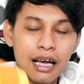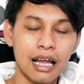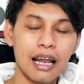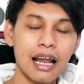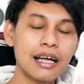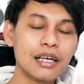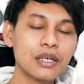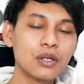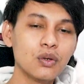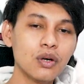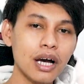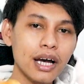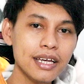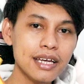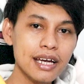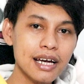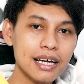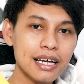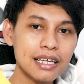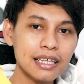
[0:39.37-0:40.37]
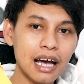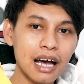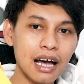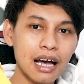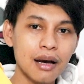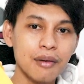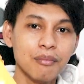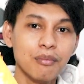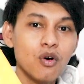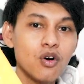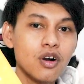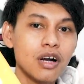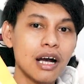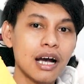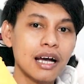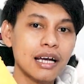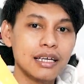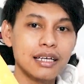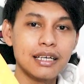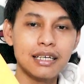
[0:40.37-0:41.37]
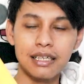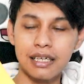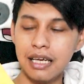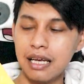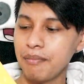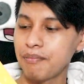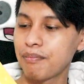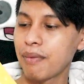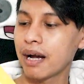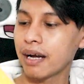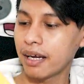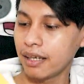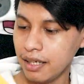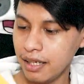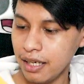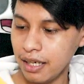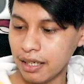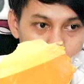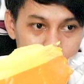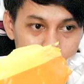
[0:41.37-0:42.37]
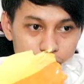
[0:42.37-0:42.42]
langsung aja kita buka isi paket ini